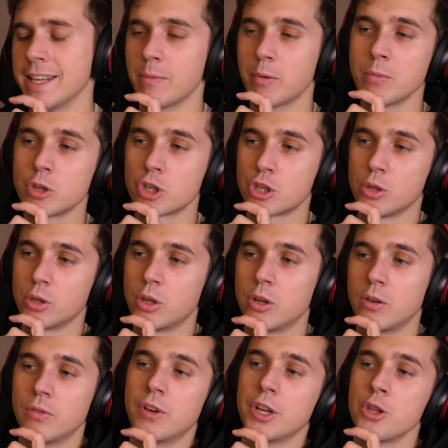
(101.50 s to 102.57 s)
Я помню,
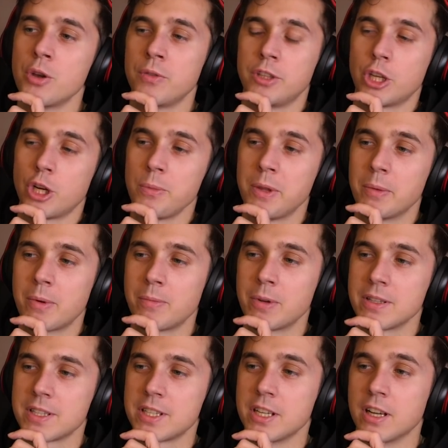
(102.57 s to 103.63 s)
что в одной и второй мне
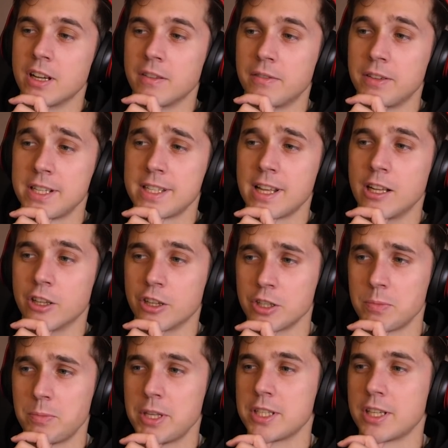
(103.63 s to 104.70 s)
попался фристайлер
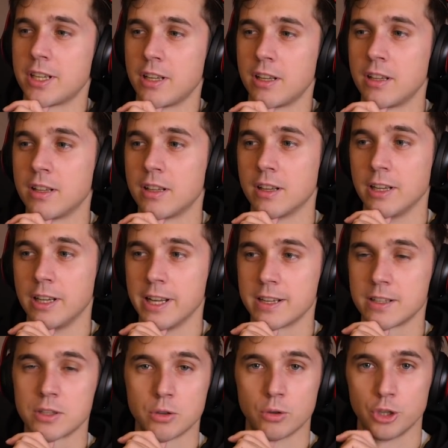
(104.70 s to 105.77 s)
из Питера,
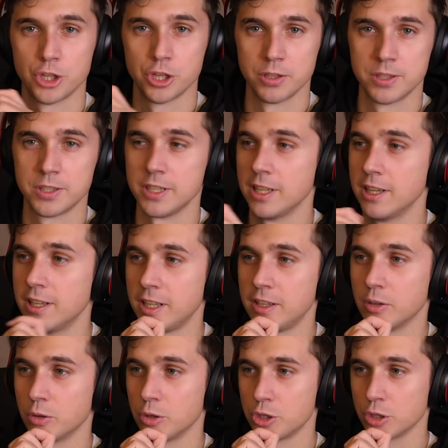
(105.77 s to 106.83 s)
Лекс, очень стильный,
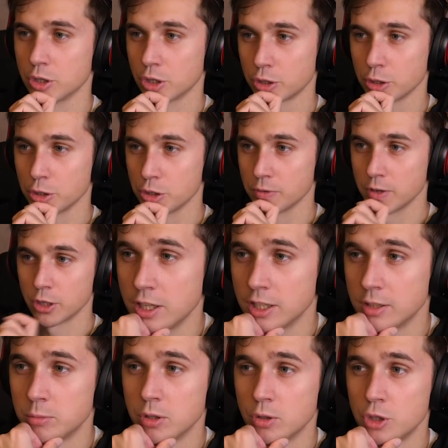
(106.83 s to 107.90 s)
очень крутой чувак.
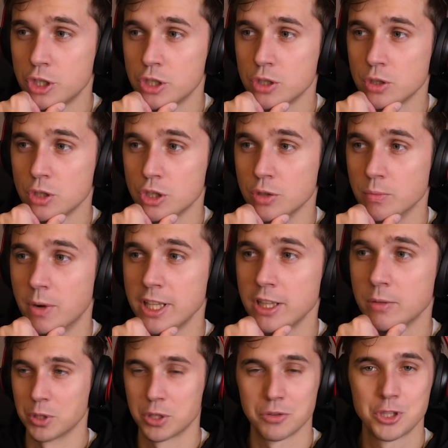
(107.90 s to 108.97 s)
Это был очень сложный
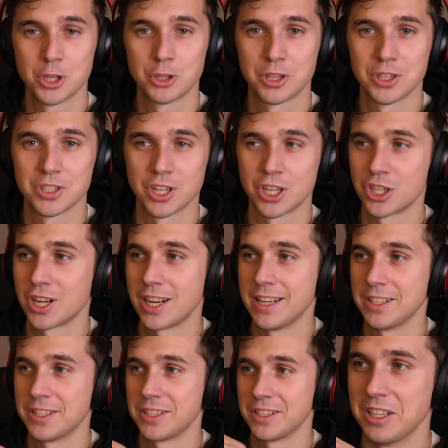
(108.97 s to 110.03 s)
батл, потому что все-таки
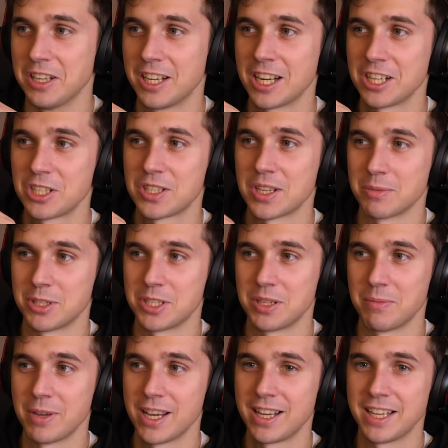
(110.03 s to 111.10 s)
сражались не каждый сам с
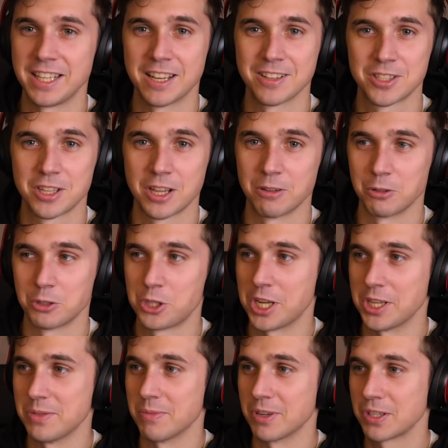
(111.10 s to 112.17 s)
себя, я отставил
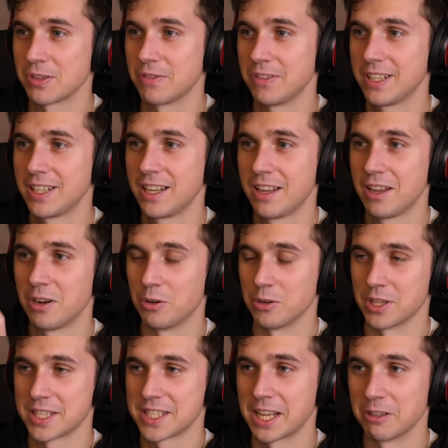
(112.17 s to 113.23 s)
честь Москвы,
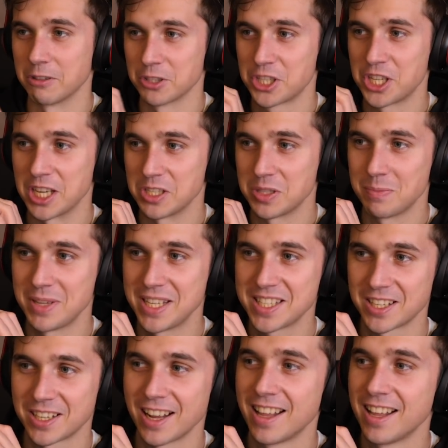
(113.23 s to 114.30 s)
он отставил честь
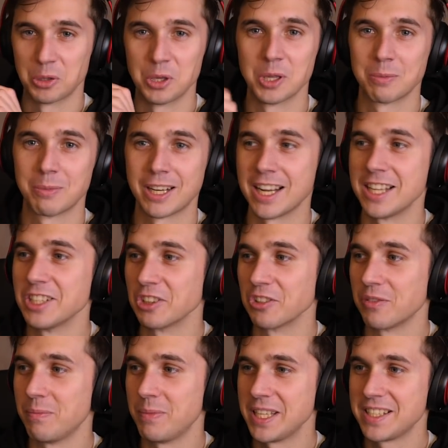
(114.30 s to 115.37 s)
Питера. Турнир проходил
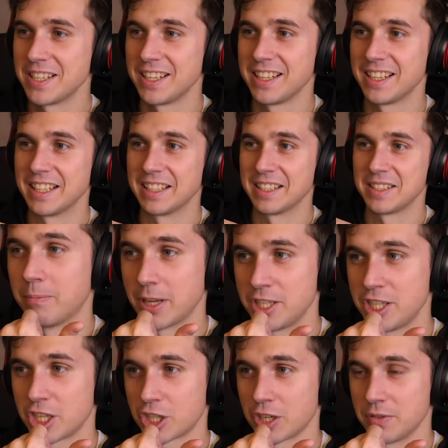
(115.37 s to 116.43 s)
в Питере,
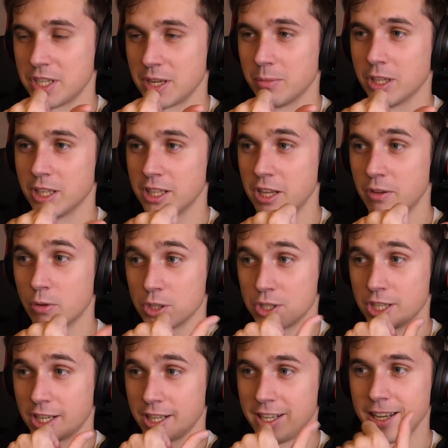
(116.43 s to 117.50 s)
поддержка вся была на его
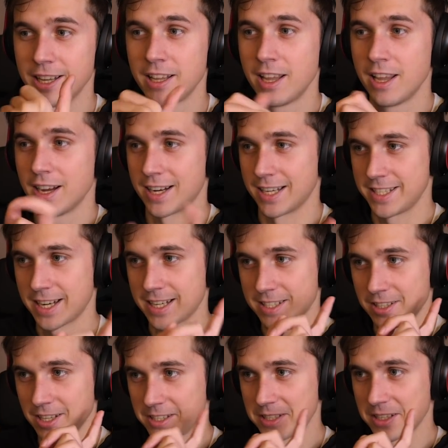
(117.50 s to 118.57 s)
стороне. Хотя,
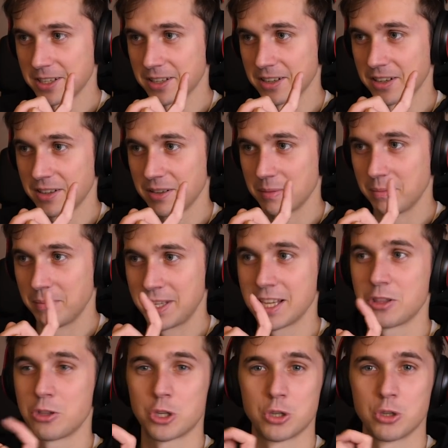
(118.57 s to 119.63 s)
кстати,
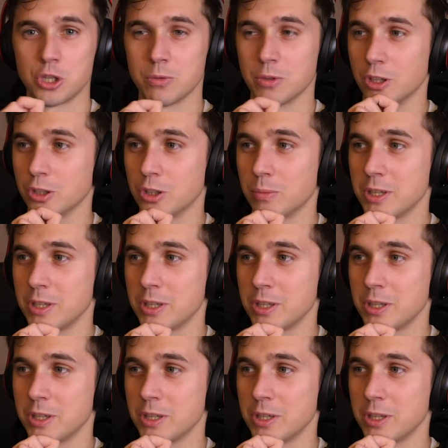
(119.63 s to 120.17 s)
меня тоже очень много кто